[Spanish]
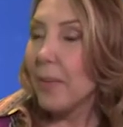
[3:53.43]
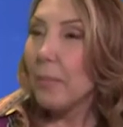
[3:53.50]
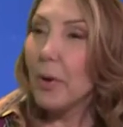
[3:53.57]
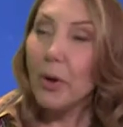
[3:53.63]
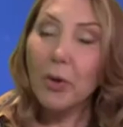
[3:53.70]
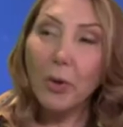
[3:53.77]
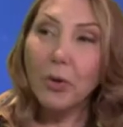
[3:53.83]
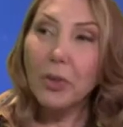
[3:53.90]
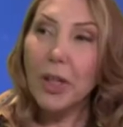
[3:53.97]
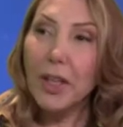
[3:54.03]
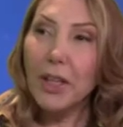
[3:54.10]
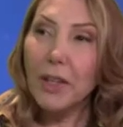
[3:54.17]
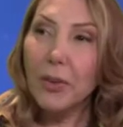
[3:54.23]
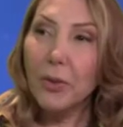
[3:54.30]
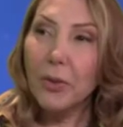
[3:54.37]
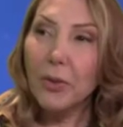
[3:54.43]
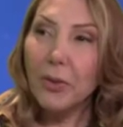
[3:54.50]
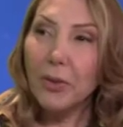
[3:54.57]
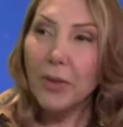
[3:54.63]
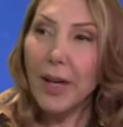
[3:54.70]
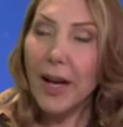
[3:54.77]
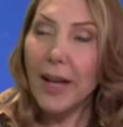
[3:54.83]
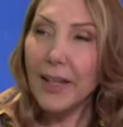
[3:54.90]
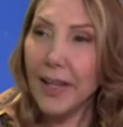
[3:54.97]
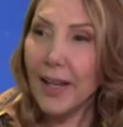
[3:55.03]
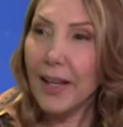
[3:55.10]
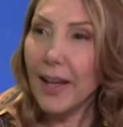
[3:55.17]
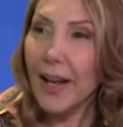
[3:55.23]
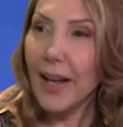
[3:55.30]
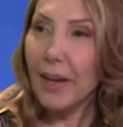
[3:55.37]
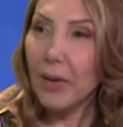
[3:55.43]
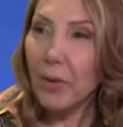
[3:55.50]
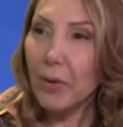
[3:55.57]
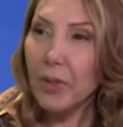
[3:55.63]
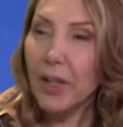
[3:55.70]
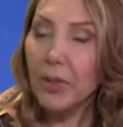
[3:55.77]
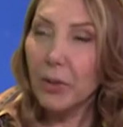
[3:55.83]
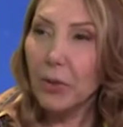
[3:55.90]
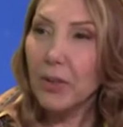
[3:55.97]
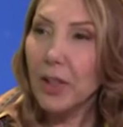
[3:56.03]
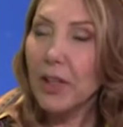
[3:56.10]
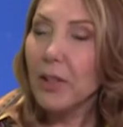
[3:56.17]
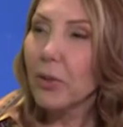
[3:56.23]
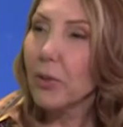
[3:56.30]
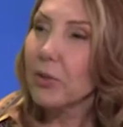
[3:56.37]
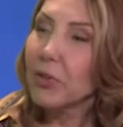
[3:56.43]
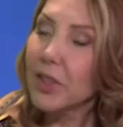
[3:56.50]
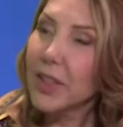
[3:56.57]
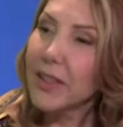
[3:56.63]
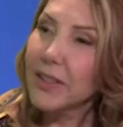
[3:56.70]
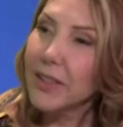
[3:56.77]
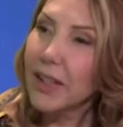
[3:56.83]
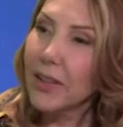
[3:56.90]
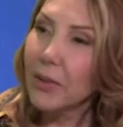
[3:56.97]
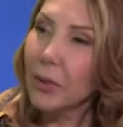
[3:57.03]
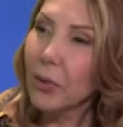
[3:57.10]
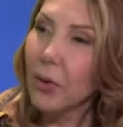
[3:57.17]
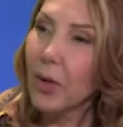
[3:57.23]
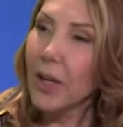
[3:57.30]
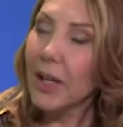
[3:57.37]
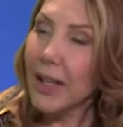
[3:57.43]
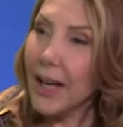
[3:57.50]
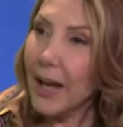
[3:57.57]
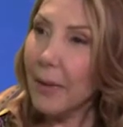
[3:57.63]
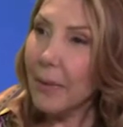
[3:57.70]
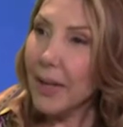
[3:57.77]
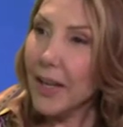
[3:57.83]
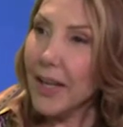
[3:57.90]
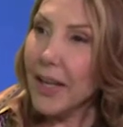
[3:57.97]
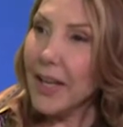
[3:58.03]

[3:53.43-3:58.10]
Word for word: pero el contenido hay que crearlo y el contenido sigue siendo clave